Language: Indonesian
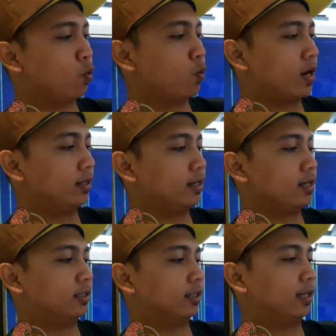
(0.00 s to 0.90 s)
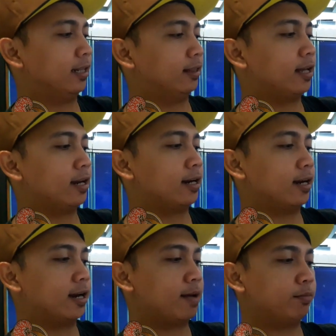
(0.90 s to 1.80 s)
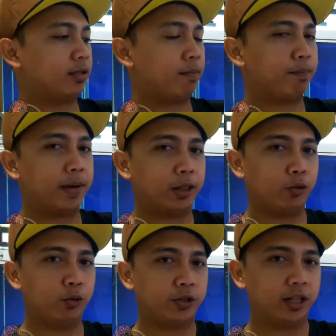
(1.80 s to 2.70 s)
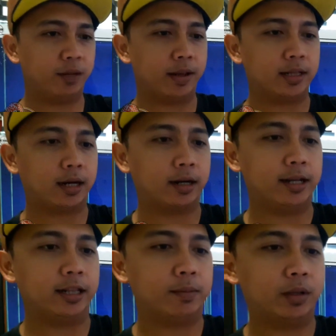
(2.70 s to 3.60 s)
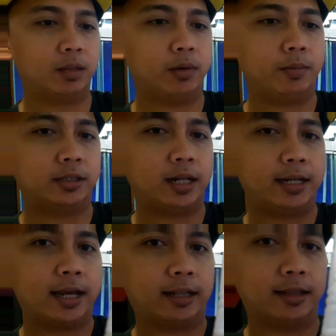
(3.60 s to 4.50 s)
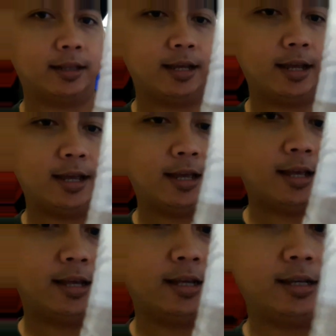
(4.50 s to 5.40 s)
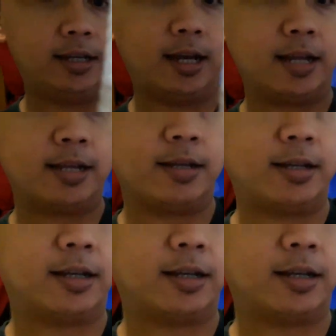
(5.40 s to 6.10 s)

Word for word: ukurannya sekitar 6 7 cm nih, teman-teman bisa lihat. Ya.